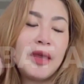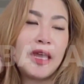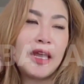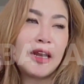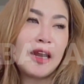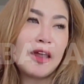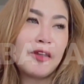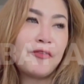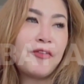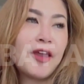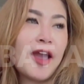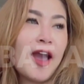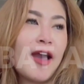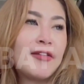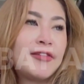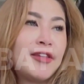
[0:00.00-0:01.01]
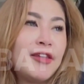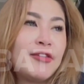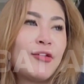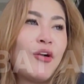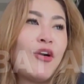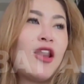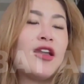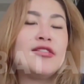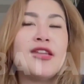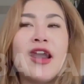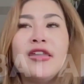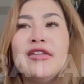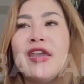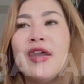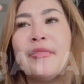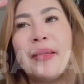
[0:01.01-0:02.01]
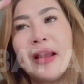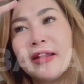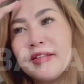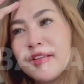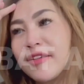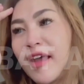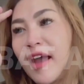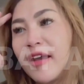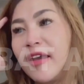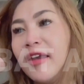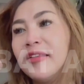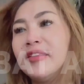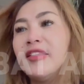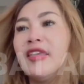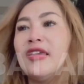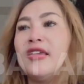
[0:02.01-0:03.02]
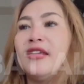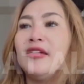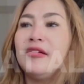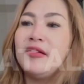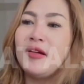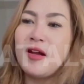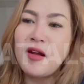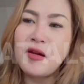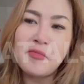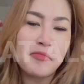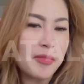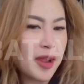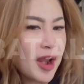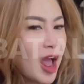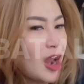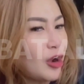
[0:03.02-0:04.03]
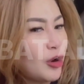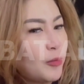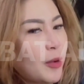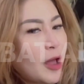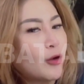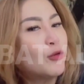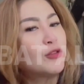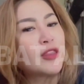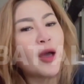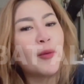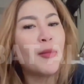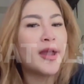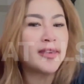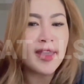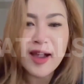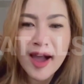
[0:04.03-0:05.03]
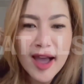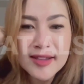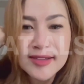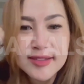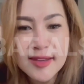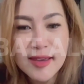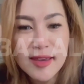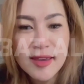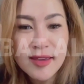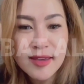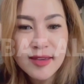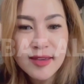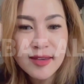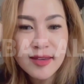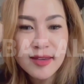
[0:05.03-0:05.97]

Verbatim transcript: Bikin klarifikasi seolah jadi yang paling tersakiti. Padahal lu pelaku utamanya nggak sih?